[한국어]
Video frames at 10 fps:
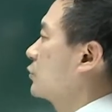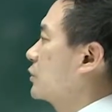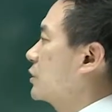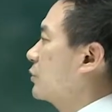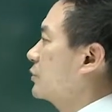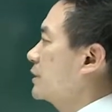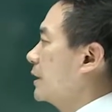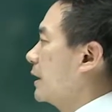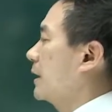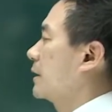
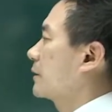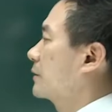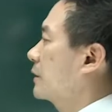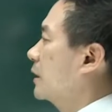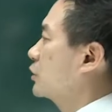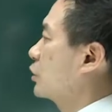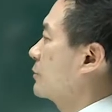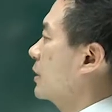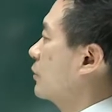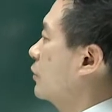유치권자가 그가
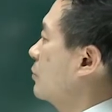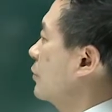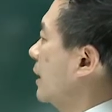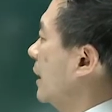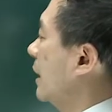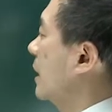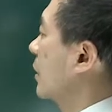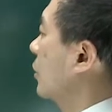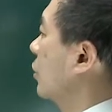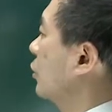점유한 건물에
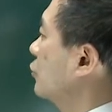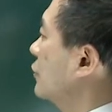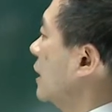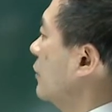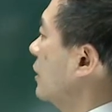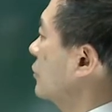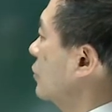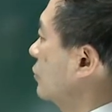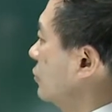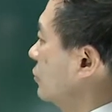거주 사용하는
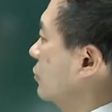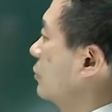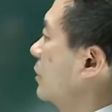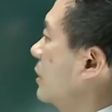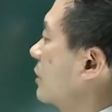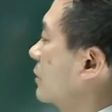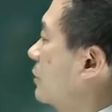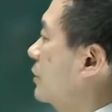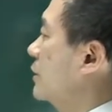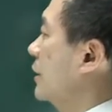경우
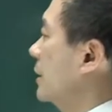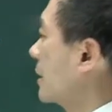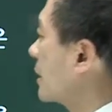그것이